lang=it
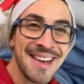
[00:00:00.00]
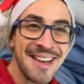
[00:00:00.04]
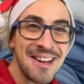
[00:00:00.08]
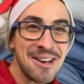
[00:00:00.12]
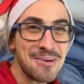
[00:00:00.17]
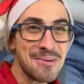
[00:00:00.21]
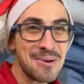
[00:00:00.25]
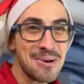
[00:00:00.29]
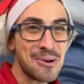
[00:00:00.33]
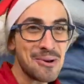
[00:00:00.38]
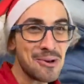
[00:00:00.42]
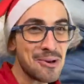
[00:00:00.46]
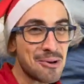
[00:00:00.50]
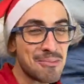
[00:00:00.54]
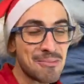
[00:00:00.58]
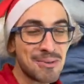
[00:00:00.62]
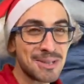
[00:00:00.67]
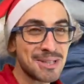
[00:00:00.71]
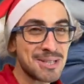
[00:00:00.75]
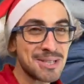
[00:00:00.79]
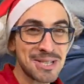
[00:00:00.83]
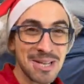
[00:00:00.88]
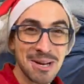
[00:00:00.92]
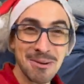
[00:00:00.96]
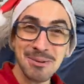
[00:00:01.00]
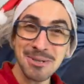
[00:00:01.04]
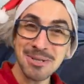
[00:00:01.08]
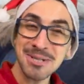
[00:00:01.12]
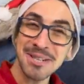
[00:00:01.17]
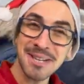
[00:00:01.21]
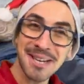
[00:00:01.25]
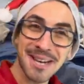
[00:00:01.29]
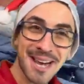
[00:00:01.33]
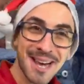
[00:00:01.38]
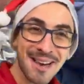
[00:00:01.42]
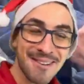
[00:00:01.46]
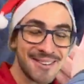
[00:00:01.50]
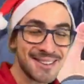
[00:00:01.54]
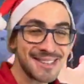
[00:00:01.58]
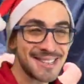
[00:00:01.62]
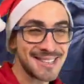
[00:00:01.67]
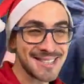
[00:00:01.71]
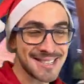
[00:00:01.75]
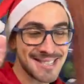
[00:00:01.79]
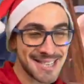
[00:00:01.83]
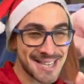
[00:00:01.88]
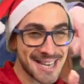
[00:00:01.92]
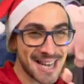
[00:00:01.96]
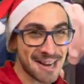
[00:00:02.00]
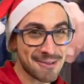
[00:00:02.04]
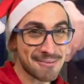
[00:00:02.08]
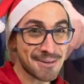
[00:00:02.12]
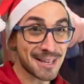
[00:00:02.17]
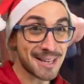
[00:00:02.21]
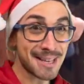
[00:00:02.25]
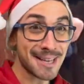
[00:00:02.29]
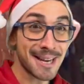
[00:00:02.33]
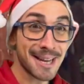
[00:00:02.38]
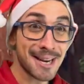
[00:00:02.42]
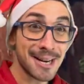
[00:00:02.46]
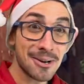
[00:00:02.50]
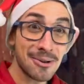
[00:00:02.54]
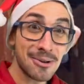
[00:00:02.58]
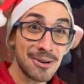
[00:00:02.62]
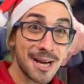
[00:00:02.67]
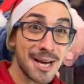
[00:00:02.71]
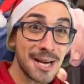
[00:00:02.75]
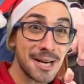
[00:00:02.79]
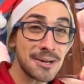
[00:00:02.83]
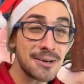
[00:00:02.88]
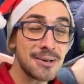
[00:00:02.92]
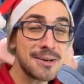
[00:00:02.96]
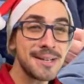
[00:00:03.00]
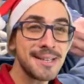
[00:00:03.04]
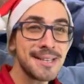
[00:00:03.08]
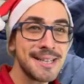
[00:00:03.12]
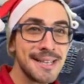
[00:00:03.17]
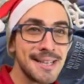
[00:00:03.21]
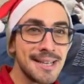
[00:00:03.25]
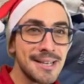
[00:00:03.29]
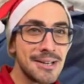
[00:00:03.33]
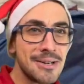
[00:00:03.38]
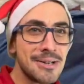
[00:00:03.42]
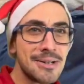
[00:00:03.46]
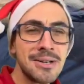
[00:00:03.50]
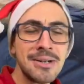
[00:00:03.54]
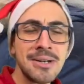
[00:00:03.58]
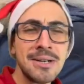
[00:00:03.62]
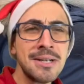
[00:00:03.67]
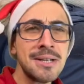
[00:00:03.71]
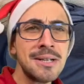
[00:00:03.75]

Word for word: quell'uomo, diciamo, cercava di insegnarvi a tirare con l'arco ed io,